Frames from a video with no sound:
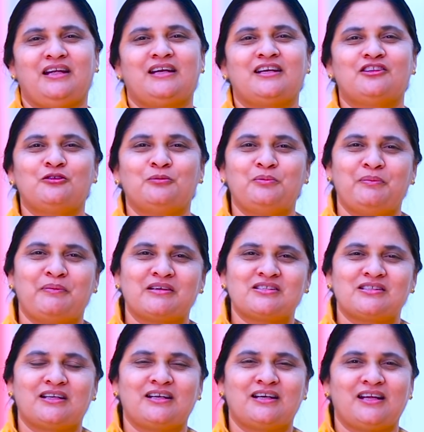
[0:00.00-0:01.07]
ఎట్లా
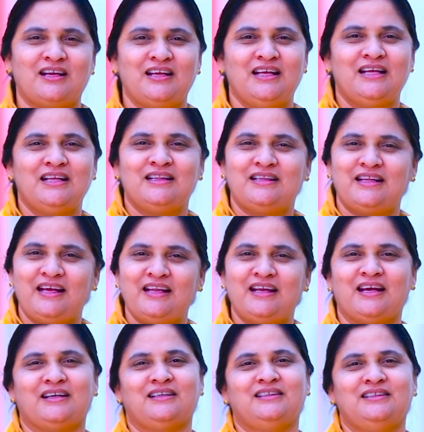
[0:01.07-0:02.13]
తృప్తిపరుస్తాడట తేనె